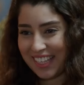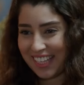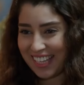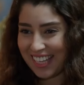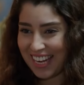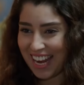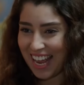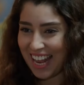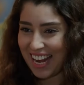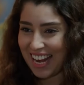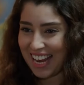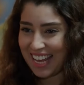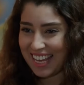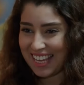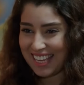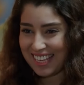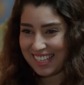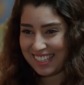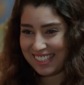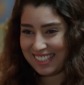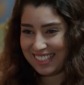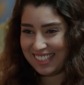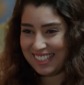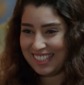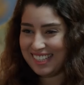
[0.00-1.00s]
بتغير عليا
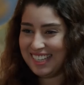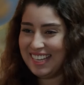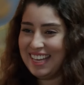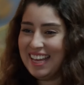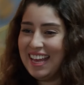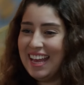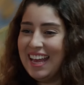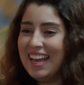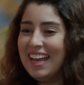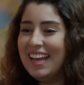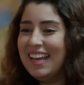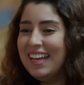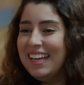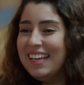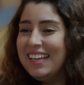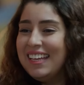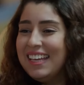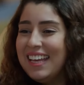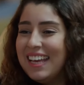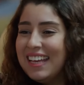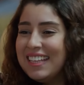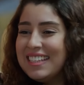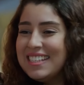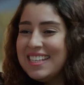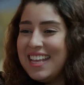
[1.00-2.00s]

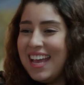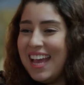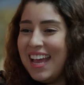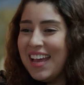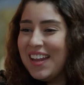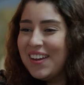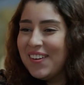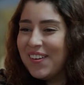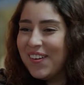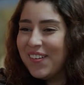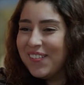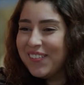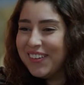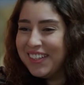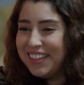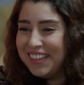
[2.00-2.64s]
يا اختي حلوه